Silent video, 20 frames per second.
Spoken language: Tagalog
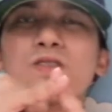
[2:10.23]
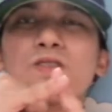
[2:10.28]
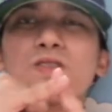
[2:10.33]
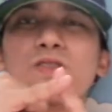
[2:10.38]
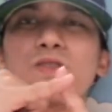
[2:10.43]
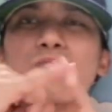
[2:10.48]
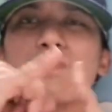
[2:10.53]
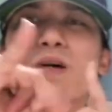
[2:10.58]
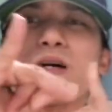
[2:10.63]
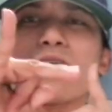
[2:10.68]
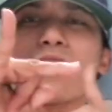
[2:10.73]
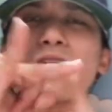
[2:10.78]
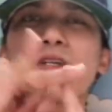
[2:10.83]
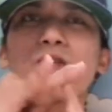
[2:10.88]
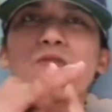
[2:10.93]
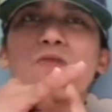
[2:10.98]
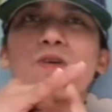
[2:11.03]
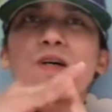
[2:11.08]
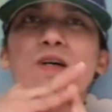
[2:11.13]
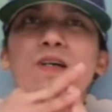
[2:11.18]
Yung
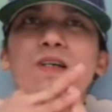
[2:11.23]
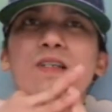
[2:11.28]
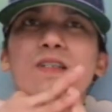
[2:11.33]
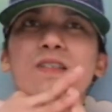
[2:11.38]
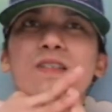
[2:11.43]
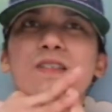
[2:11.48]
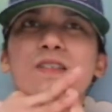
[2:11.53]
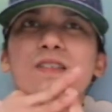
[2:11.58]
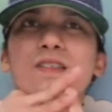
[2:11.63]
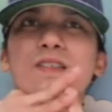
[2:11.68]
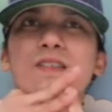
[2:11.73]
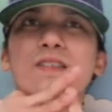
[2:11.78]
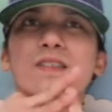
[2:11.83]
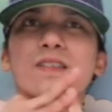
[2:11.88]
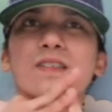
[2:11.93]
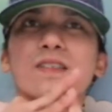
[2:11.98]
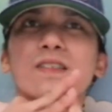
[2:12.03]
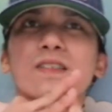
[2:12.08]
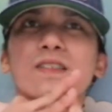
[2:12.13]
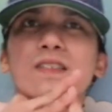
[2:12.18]
pangalawa,
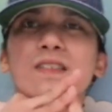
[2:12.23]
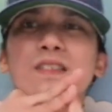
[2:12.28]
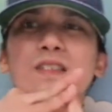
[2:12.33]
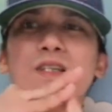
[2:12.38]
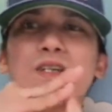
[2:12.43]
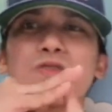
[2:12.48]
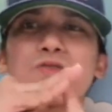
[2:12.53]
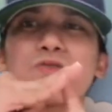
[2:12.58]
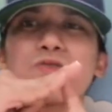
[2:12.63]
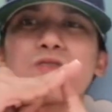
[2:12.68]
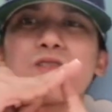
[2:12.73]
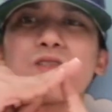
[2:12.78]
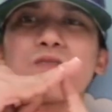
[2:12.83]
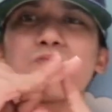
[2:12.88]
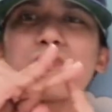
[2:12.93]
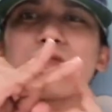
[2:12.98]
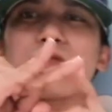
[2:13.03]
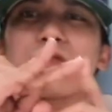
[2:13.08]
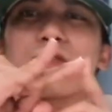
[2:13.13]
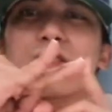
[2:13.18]
ganun din,
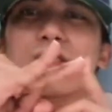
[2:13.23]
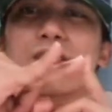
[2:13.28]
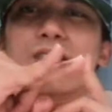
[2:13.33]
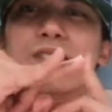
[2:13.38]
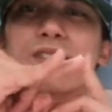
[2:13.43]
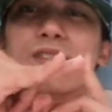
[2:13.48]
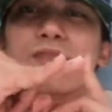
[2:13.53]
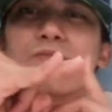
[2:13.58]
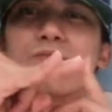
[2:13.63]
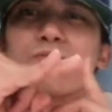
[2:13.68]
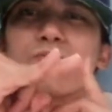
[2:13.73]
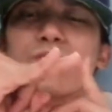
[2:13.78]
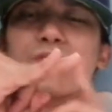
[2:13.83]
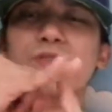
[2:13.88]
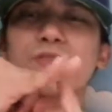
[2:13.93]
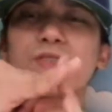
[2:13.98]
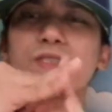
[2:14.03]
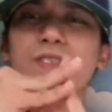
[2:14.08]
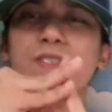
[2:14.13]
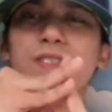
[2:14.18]
fourth year, fourth
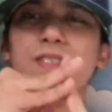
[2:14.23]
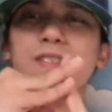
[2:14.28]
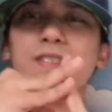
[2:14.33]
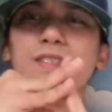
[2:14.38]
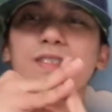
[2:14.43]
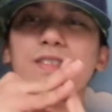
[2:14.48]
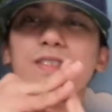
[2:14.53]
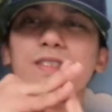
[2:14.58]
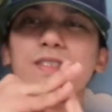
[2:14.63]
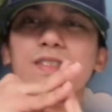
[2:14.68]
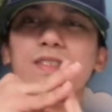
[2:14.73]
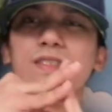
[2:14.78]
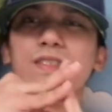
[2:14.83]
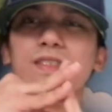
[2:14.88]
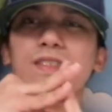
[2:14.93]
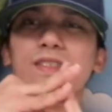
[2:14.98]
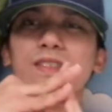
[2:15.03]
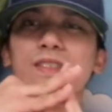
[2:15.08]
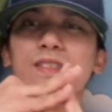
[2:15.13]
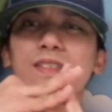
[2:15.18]
year,
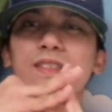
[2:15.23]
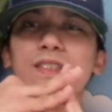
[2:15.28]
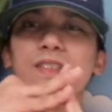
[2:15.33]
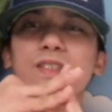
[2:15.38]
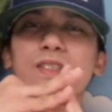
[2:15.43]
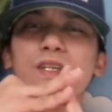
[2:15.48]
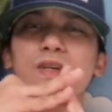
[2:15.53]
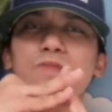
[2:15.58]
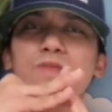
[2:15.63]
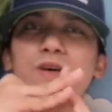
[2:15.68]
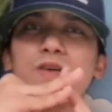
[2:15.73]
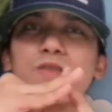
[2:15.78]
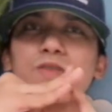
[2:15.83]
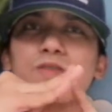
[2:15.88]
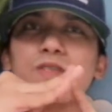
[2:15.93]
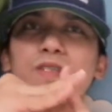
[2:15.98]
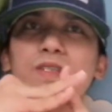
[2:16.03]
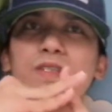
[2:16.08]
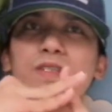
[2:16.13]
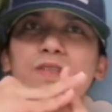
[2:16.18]
nagtrabaho
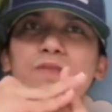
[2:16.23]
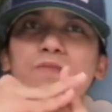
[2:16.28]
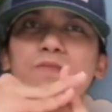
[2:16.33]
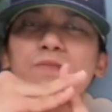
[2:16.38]
na rin.